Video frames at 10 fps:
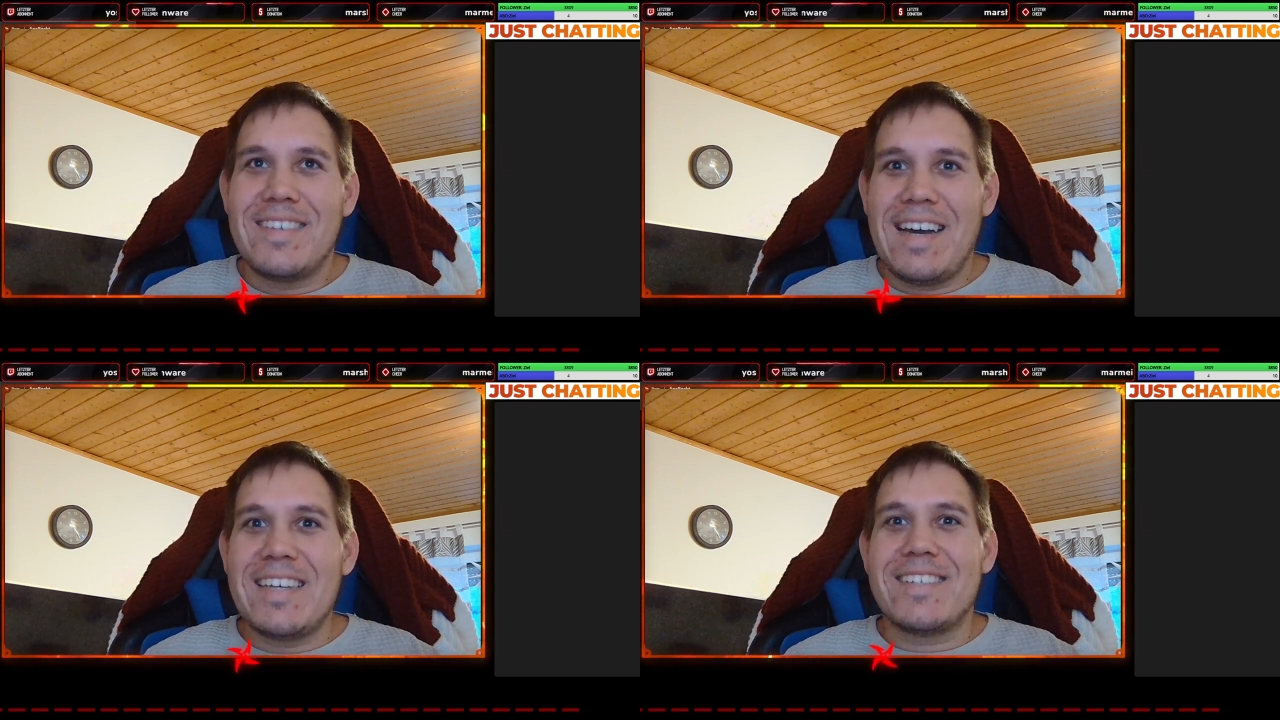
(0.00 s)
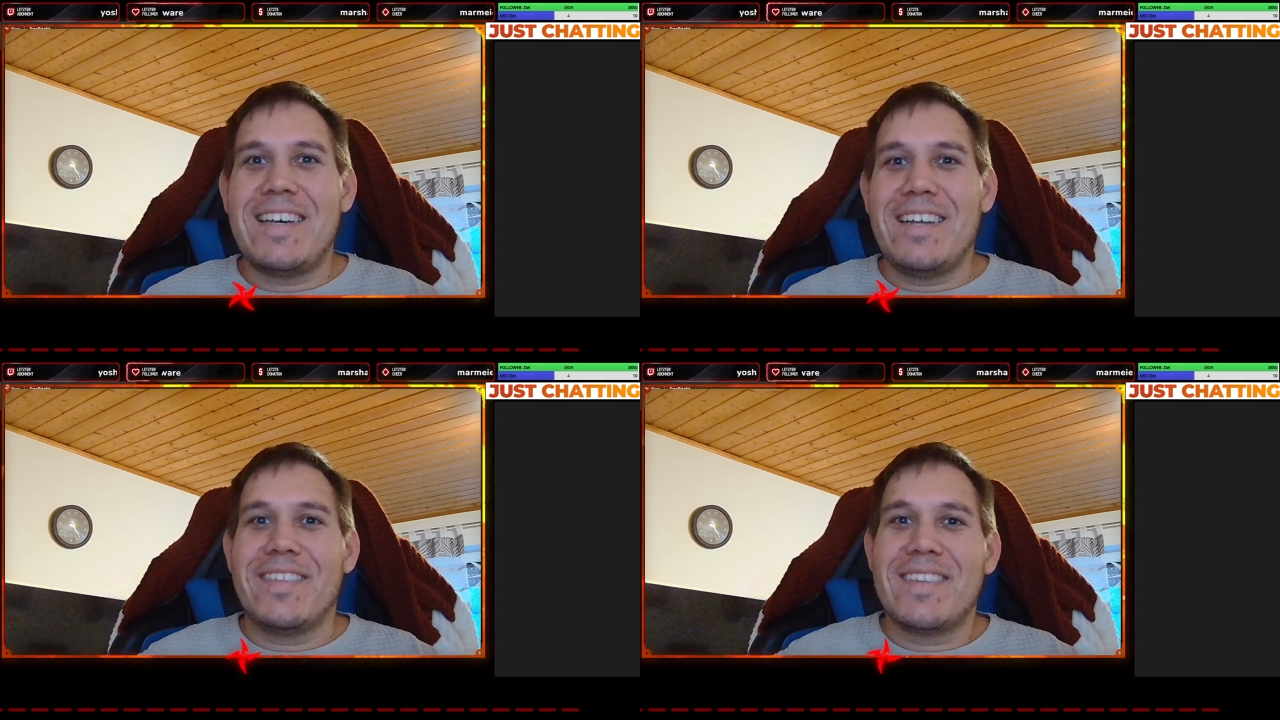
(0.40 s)
Also
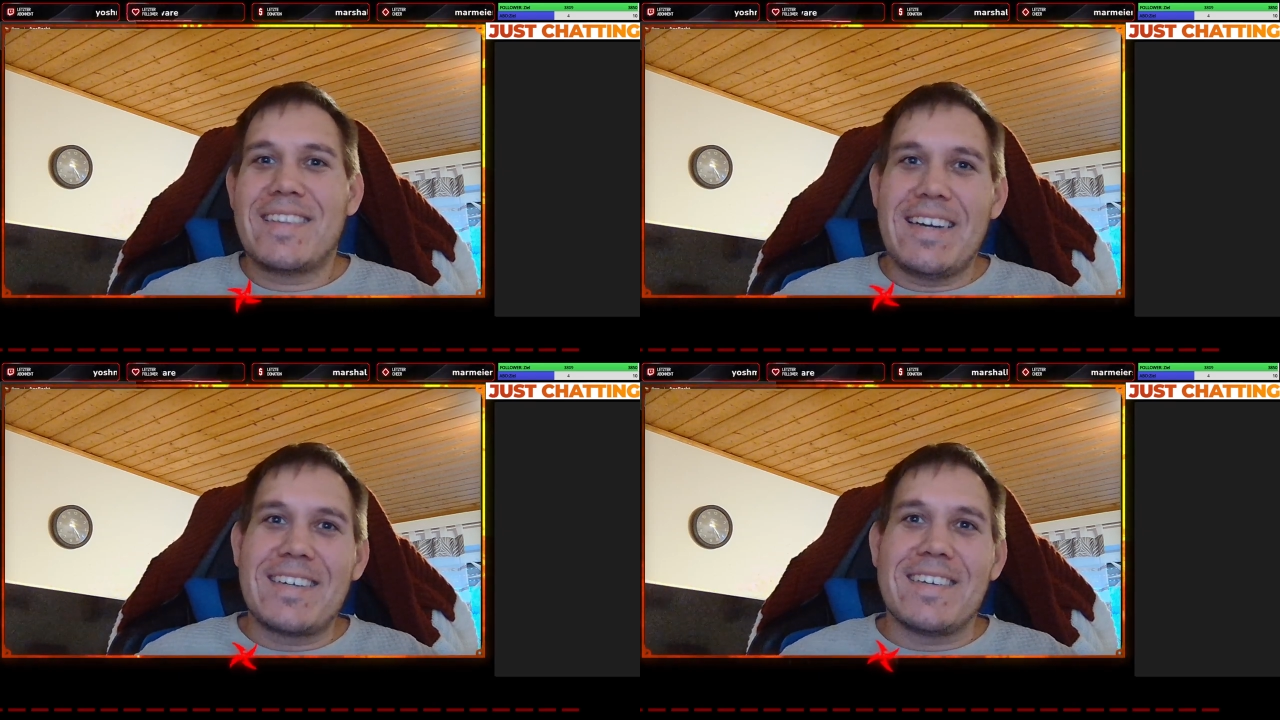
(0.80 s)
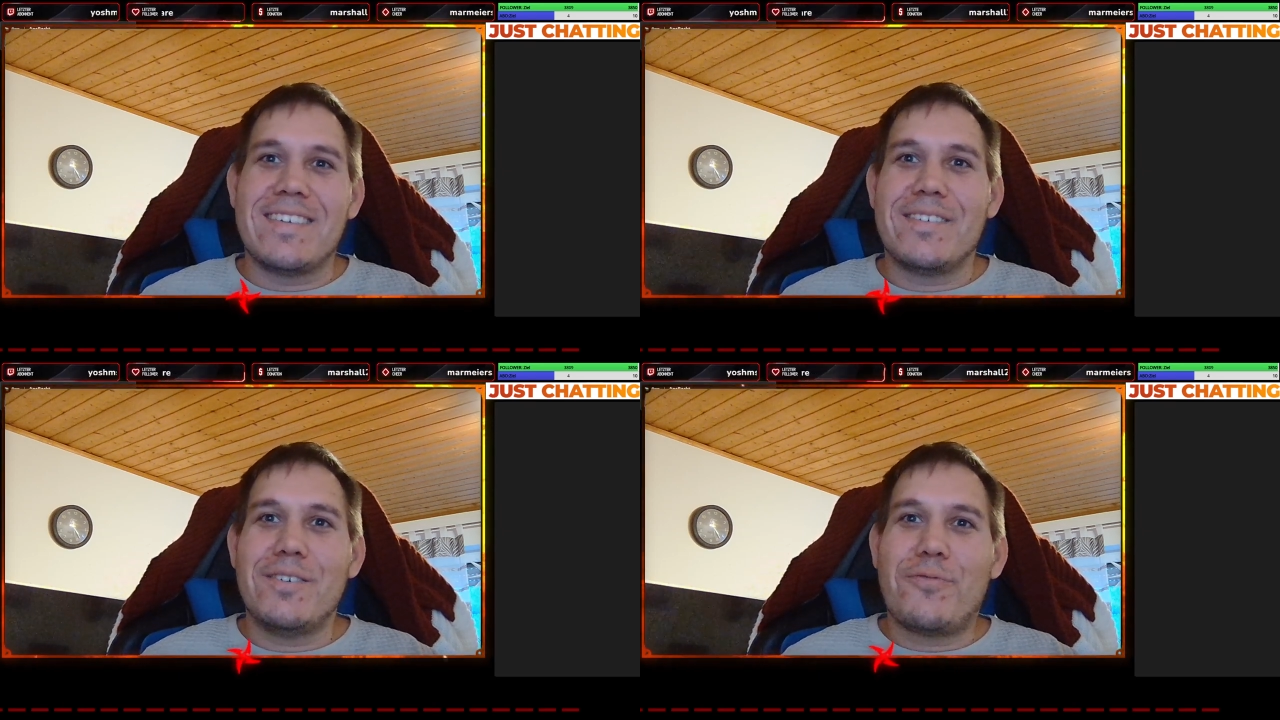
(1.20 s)
dann,
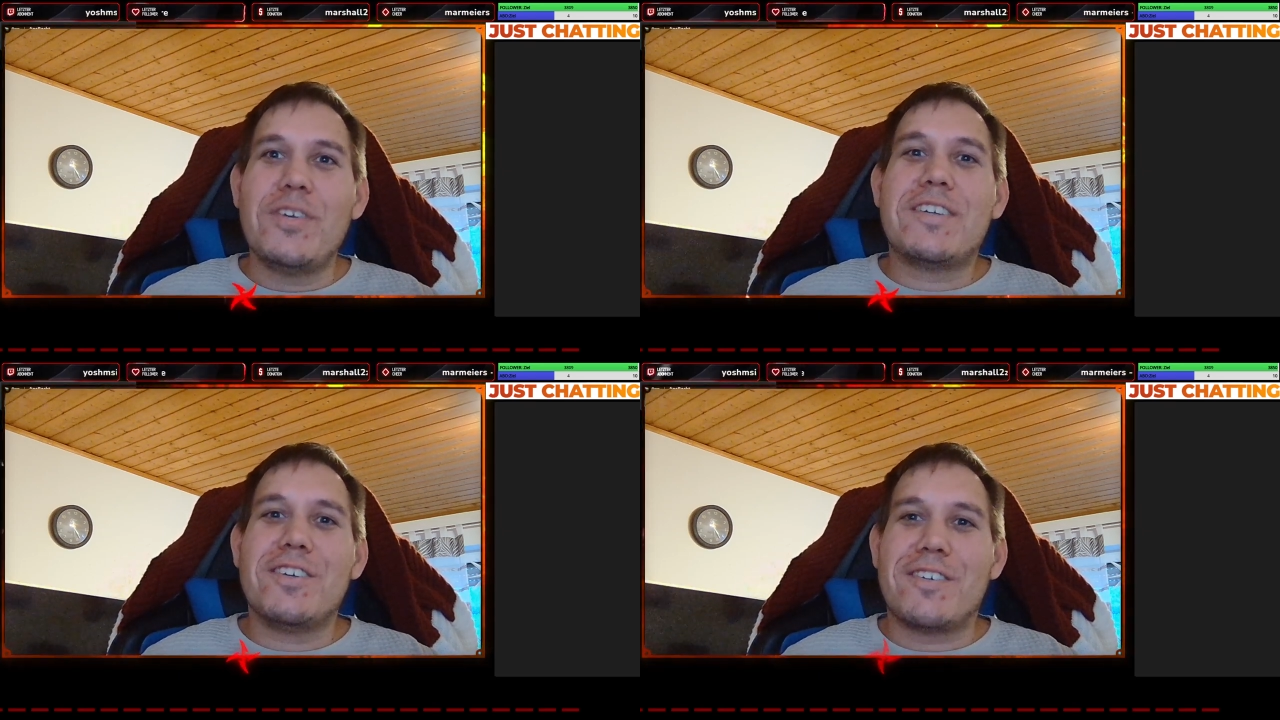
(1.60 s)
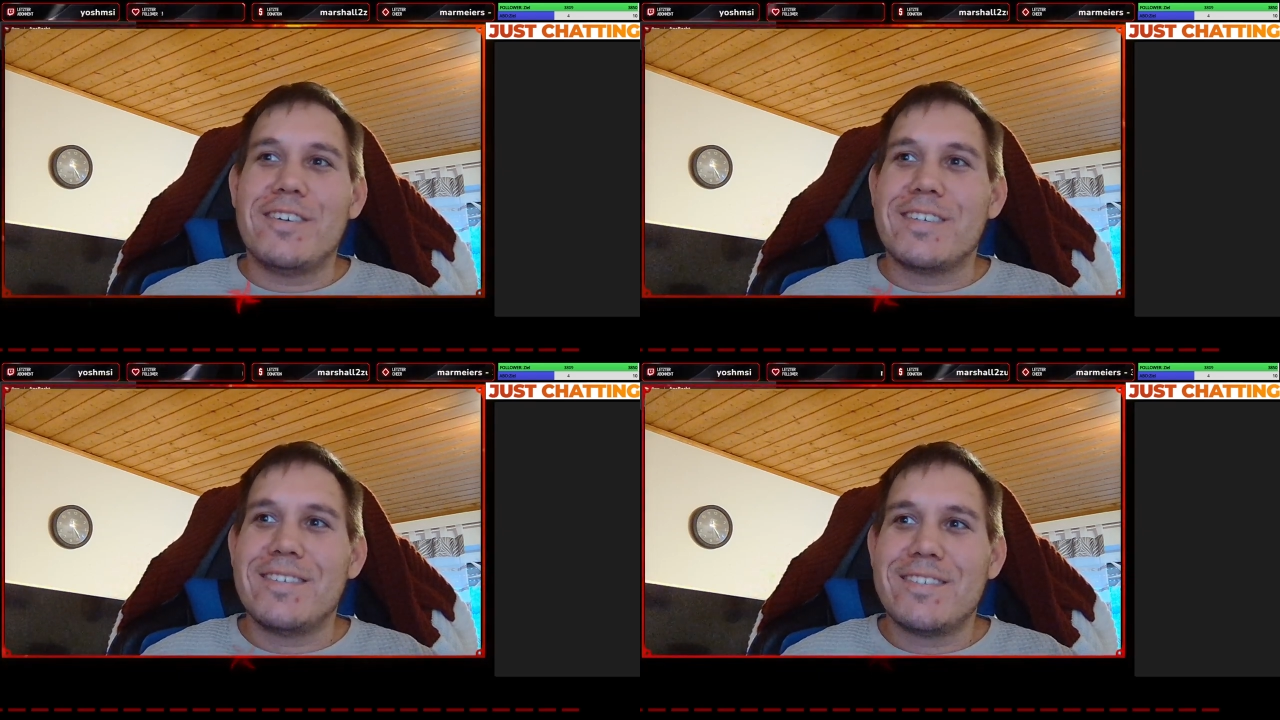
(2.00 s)
danke und viel Glück
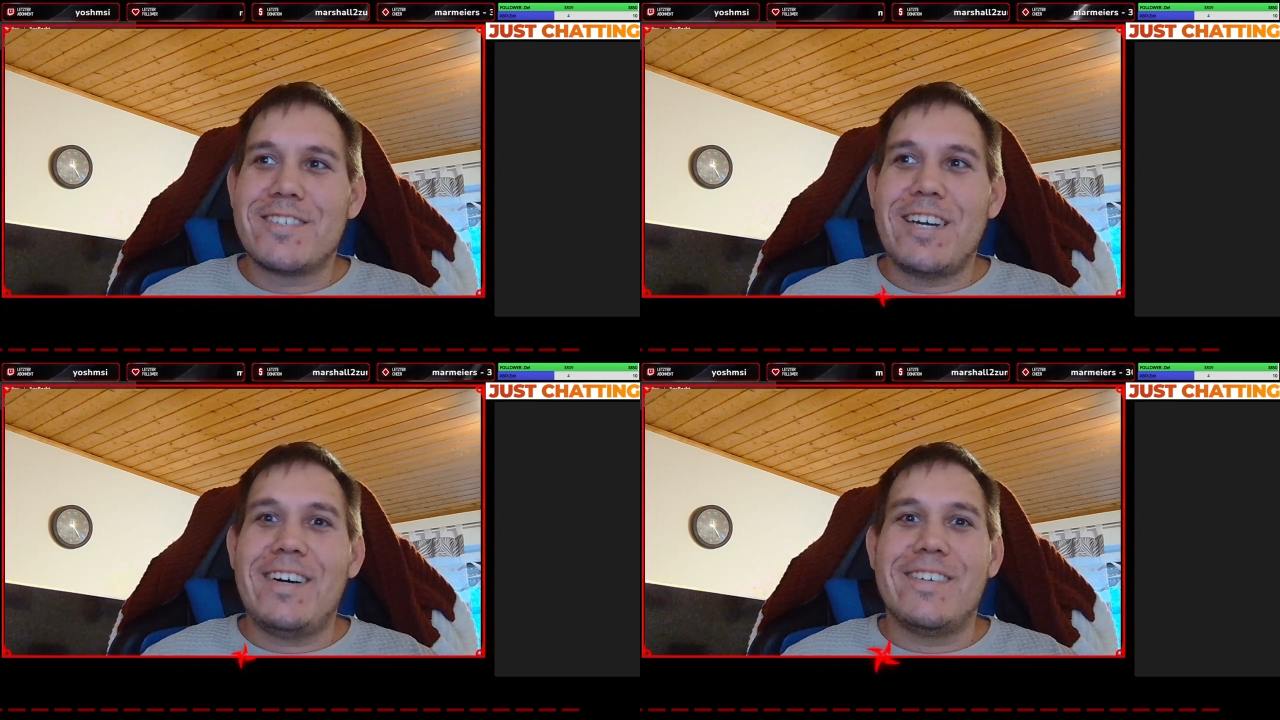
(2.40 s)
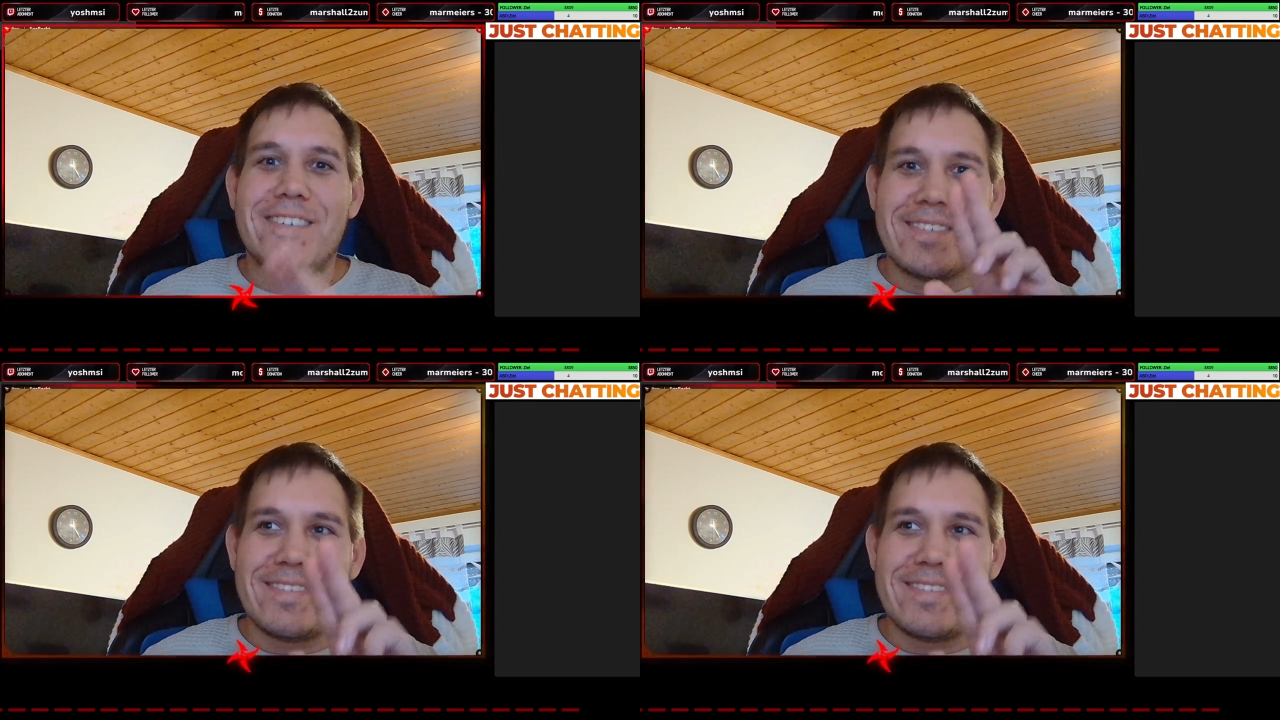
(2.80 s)
euch. Ciao.